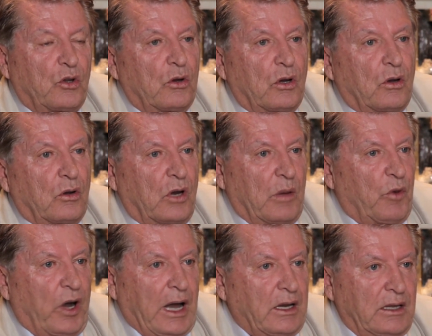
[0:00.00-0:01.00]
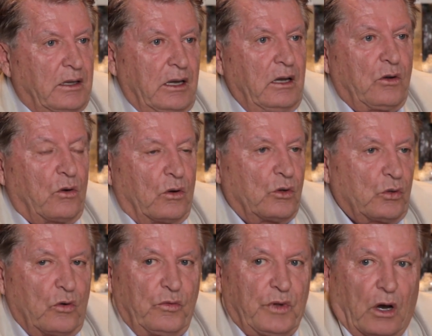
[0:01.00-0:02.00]
de la moralité qu'on
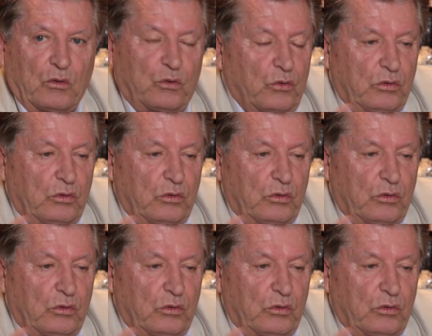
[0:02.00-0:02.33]
retrouve dans